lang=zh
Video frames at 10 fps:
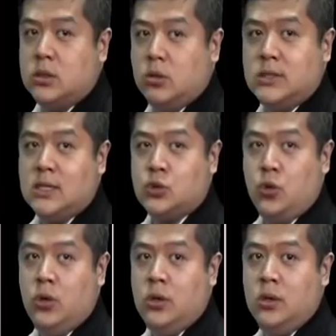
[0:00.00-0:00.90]
都在
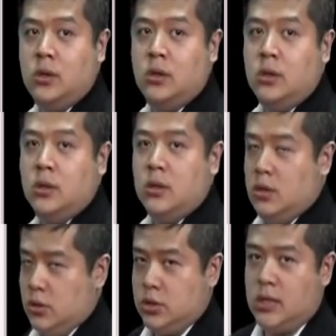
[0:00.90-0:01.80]
缩，
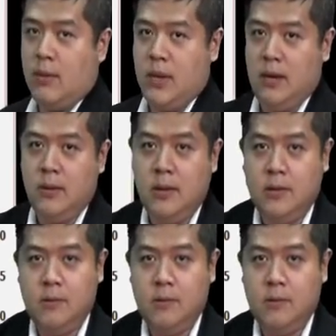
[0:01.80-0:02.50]
哦，就代表